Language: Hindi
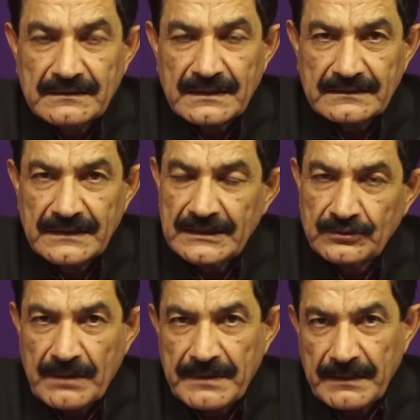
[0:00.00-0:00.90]
करते हैं तो
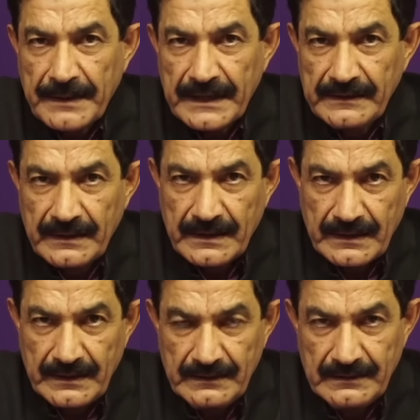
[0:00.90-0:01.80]
आप घबराइएगा
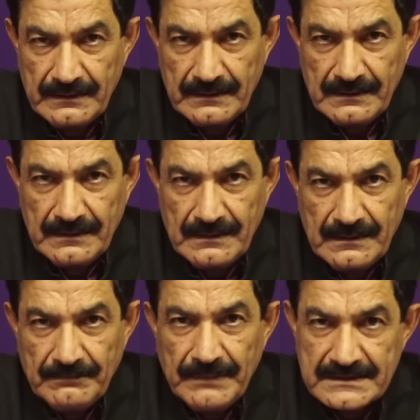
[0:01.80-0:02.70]
नहीं
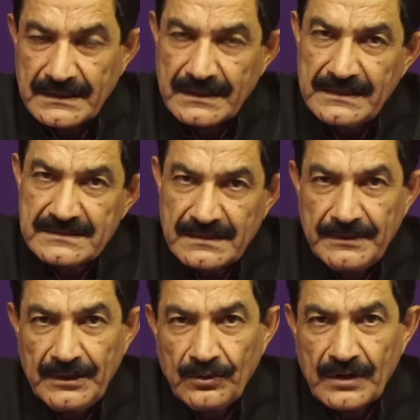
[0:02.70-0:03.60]
बेसिकली
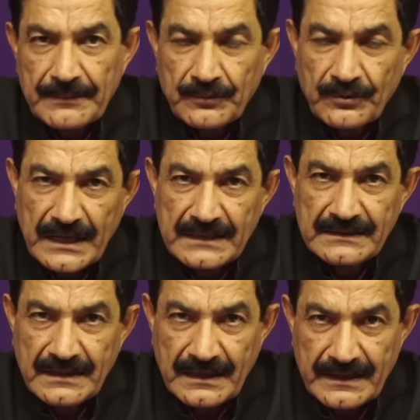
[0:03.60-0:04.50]
सभी लोग आपको राह
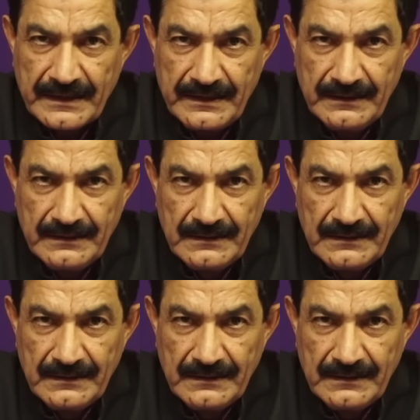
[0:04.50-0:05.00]
दिखा रहे हैं